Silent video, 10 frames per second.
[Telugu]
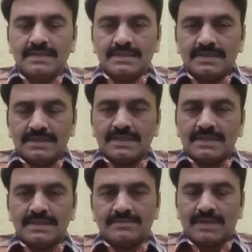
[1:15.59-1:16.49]
ఎందుకంటే
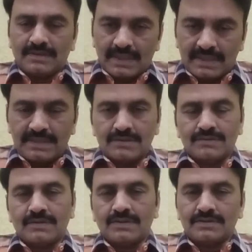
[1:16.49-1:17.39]
మనం
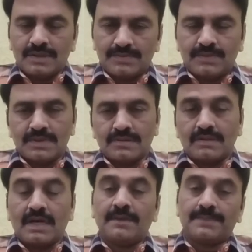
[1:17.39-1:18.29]
ఆనందోత్సవాల్లో జరుపుకుంటాం
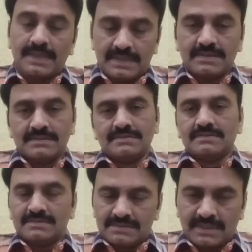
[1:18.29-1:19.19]
అప్పటి
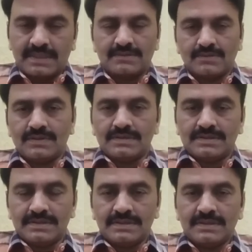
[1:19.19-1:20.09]
సంగతి గురించి
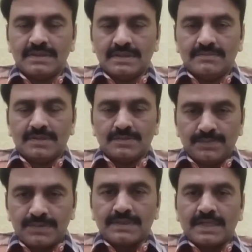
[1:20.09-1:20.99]
అంటే ఇప్పుడు
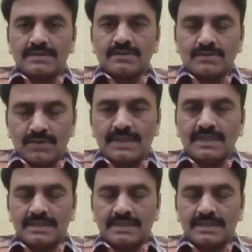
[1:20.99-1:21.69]
సంగతులు కొన్ని